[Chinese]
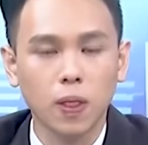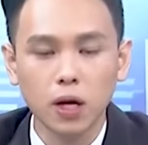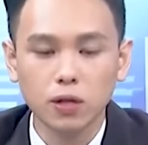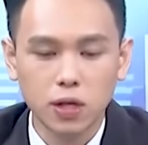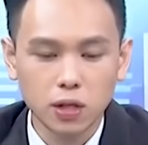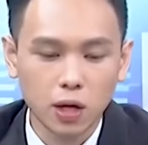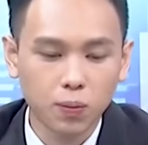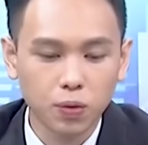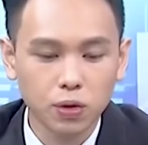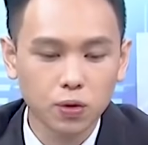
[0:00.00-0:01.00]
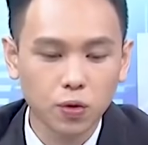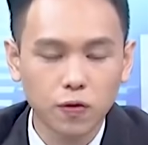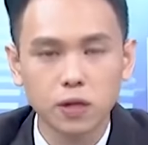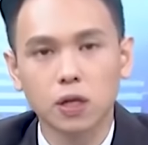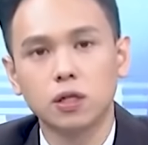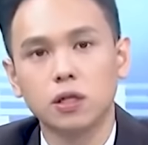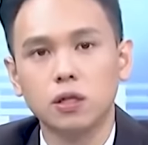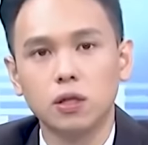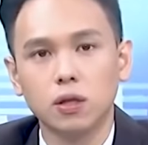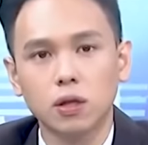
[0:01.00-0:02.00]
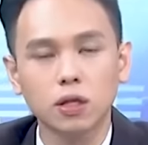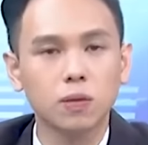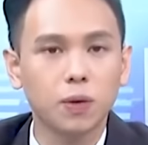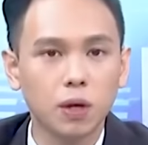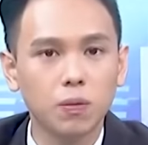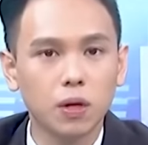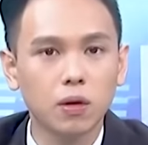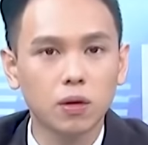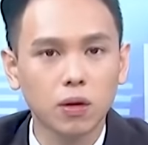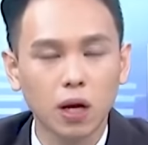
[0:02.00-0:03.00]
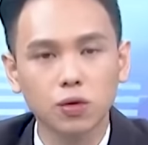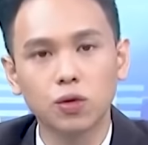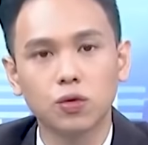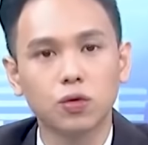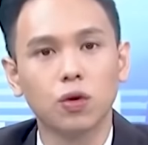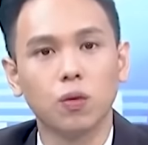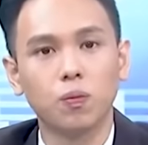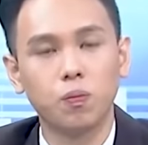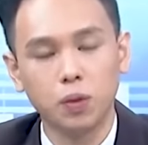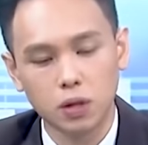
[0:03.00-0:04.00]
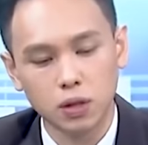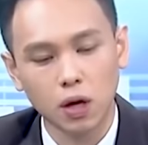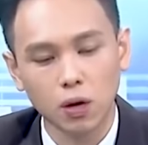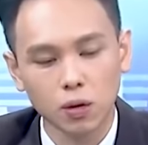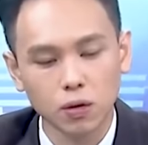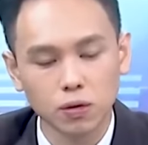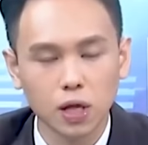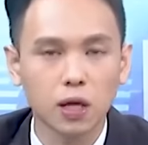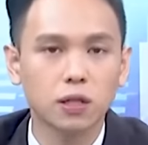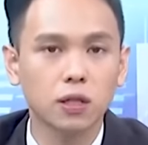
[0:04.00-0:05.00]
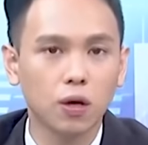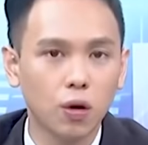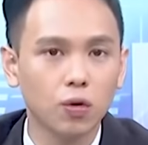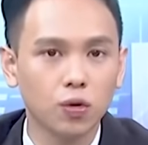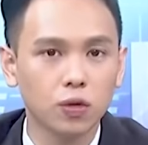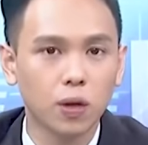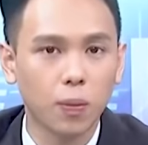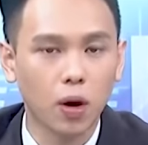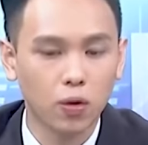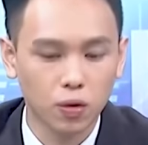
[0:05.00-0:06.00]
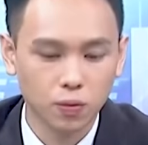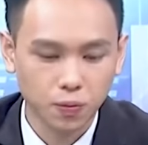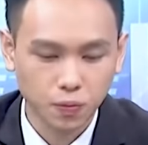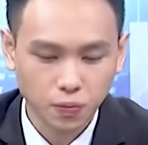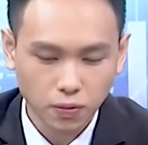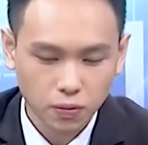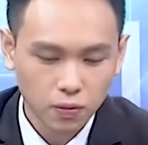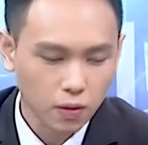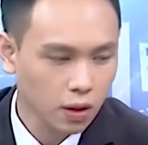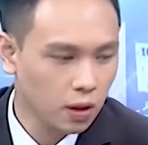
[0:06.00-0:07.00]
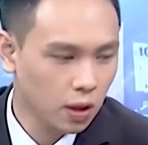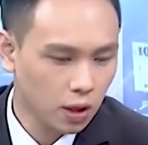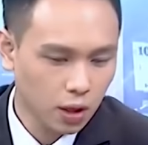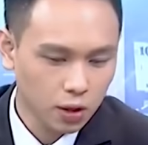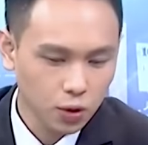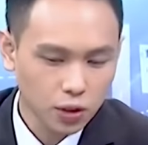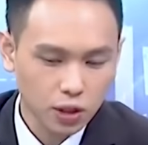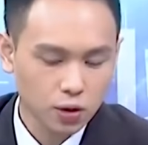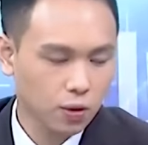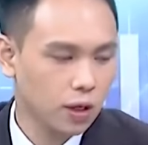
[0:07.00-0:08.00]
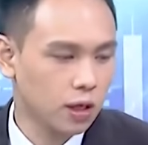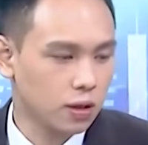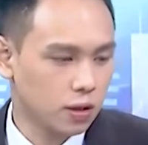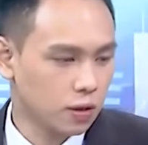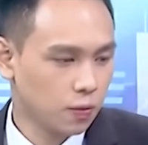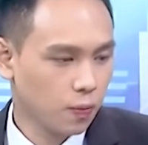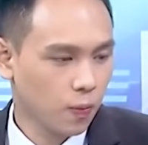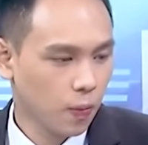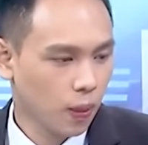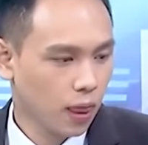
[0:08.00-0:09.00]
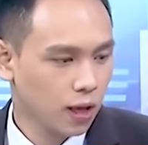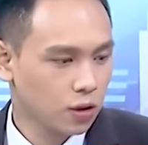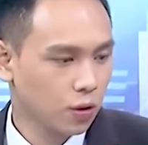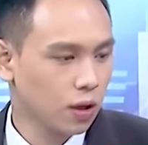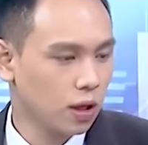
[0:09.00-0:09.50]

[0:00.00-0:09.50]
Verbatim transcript: 它的题材不是说非常新颖，但是偏偏它却具有比较长线的后盾在保护。所以像中磊也是，中